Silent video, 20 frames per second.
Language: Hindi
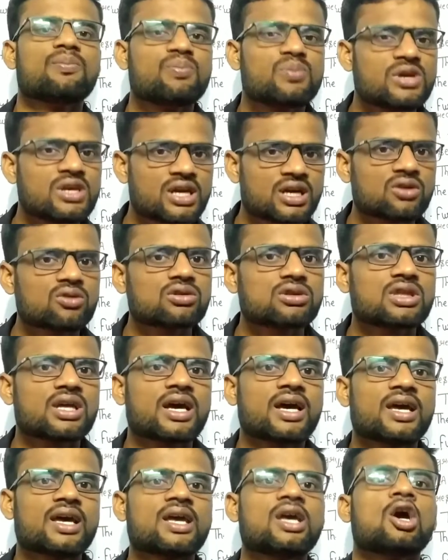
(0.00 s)
पियन होता
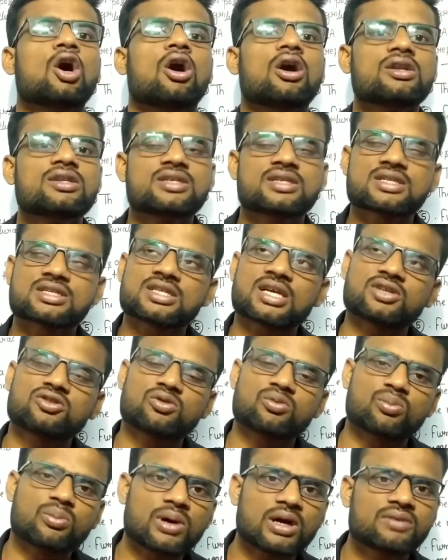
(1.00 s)
है और इनके साथ
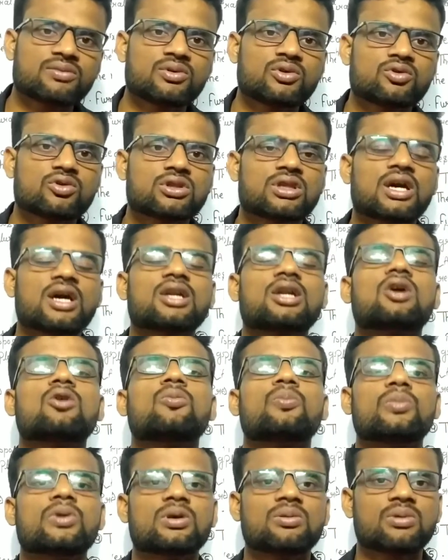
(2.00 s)
जो वर्ब यूज होता है ना वो
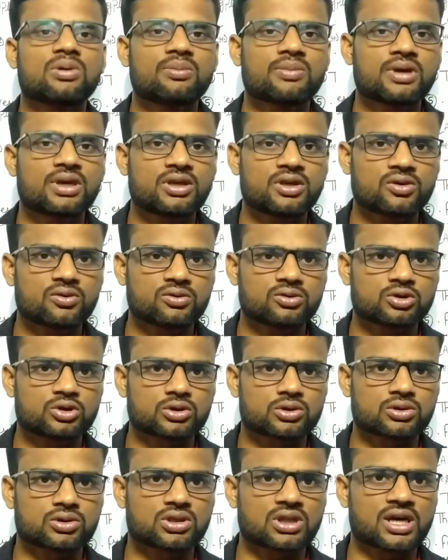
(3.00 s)
पीवी में यूज
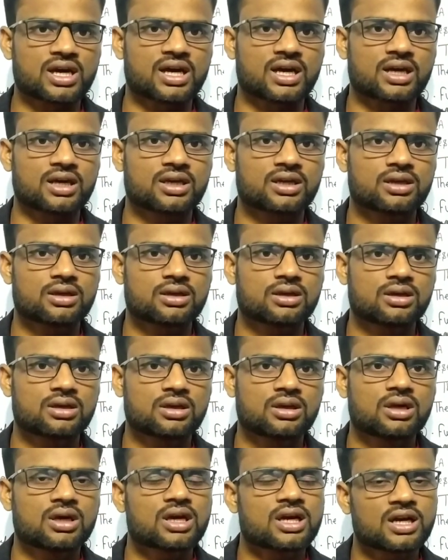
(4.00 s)
होता है
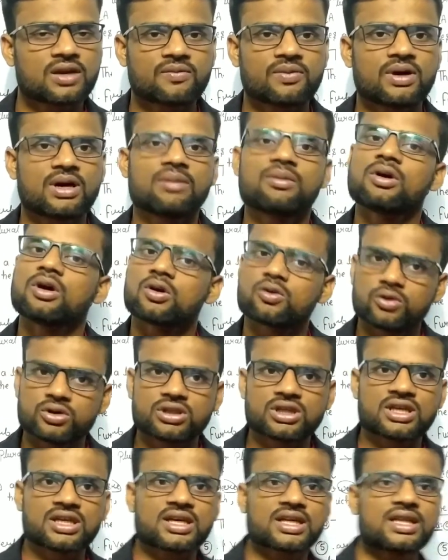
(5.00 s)
कन्फर्म कोई
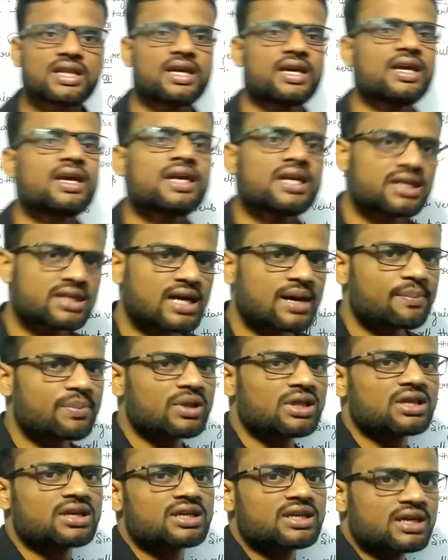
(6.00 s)
दिक्कत नहीं
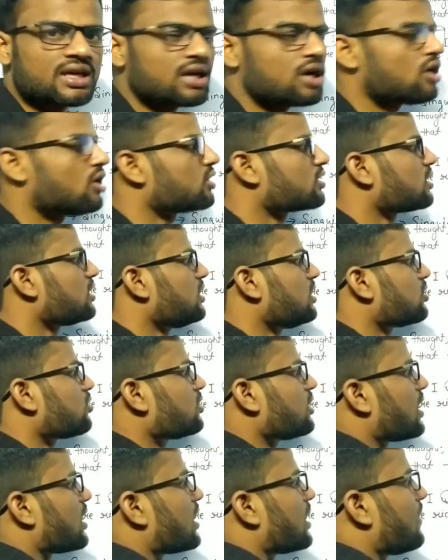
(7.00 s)
एग्जाम्पल देखिए और क्लियर हो
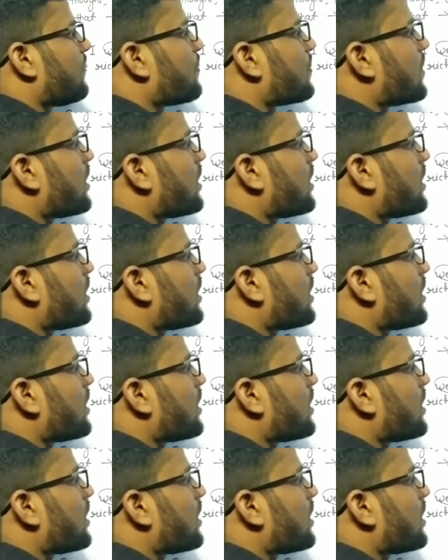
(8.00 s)
जाएगा